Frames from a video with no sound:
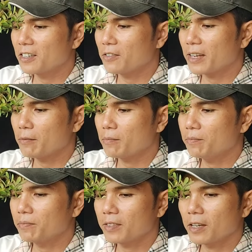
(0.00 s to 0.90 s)
chậu nặng
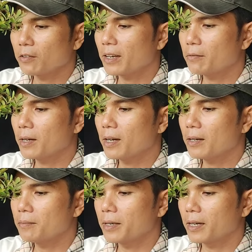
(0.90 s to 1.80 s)
chậu nặng
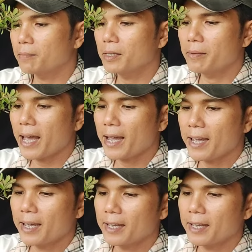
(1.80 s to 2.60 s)
uh, miệng 13